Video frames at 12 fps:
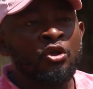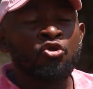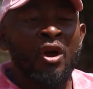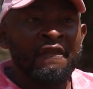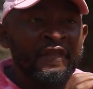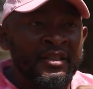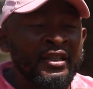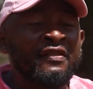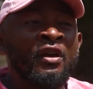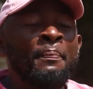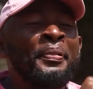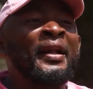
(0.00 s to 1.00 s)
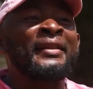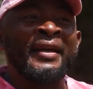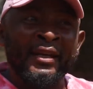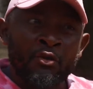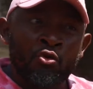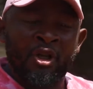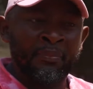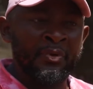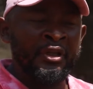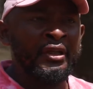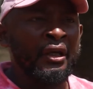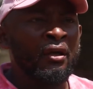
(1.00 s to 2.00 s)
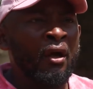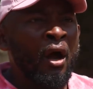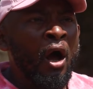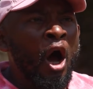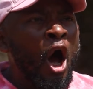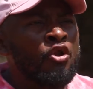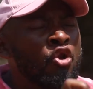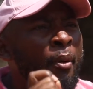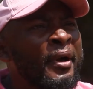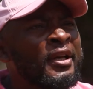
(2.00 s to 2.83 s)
dis, je suis fatigué. Viens prendre tes responsabilités. Un